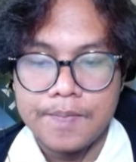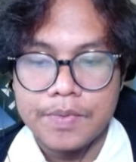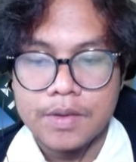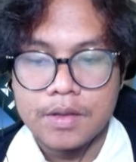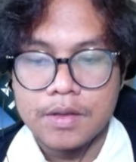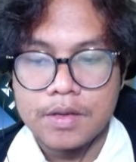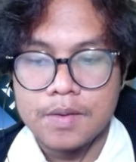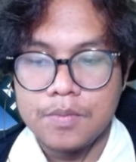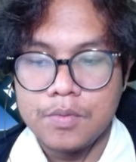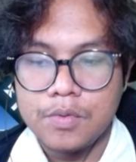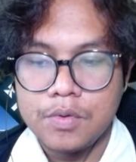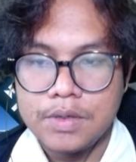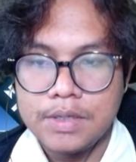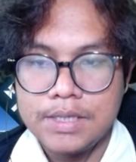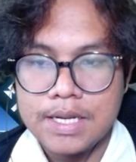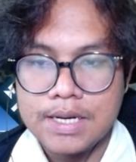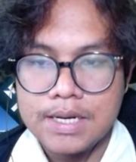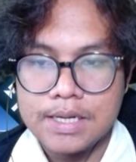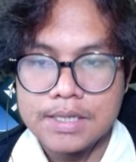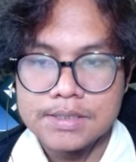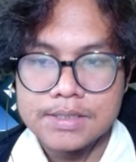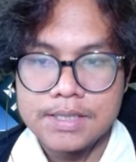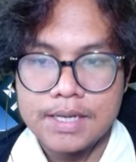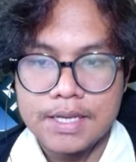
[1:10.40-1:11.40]
Kemudian
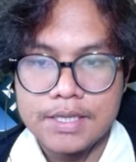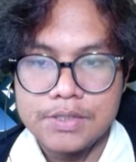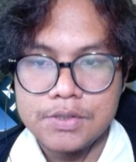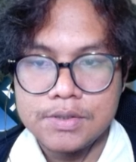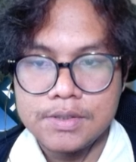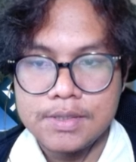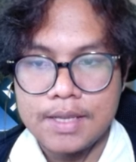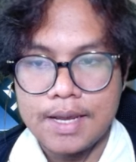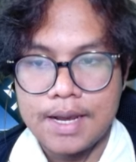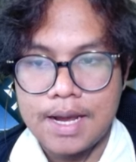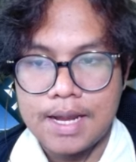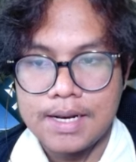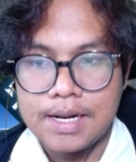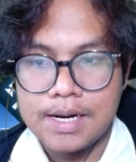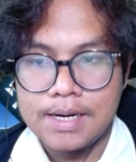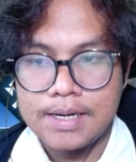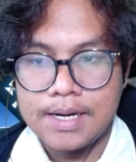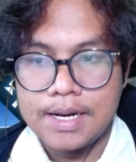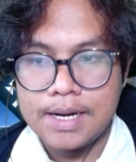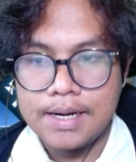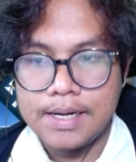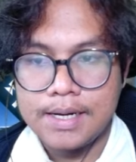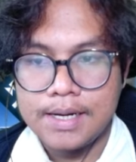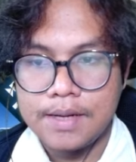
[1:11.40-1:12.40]
yang selanjutnya adalah
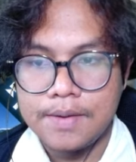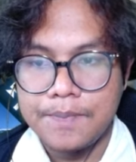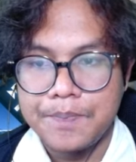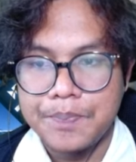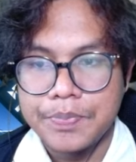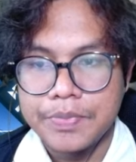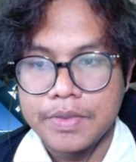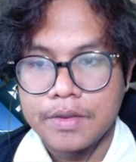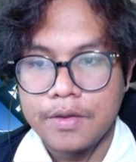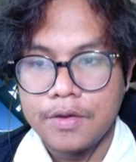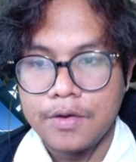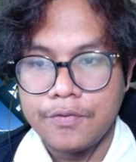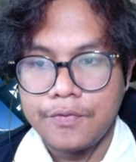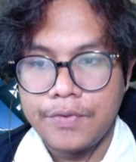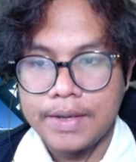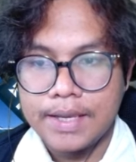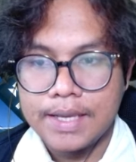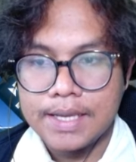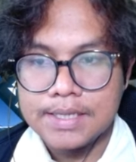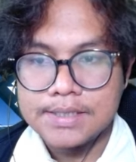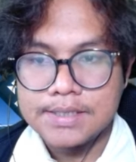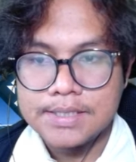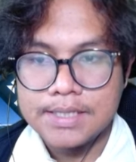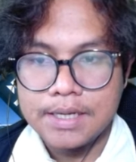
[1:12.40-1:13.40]
dari
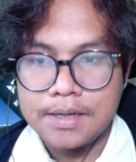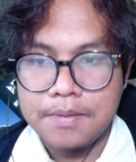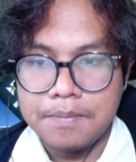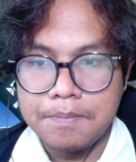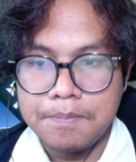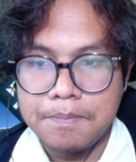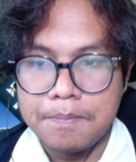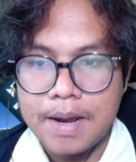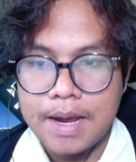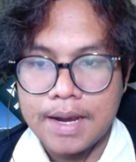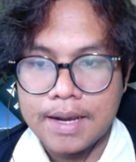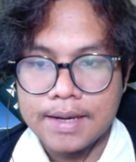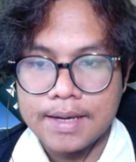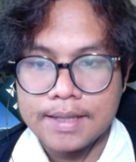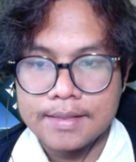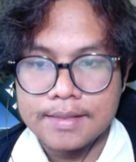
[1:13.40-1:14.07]
vacation bucket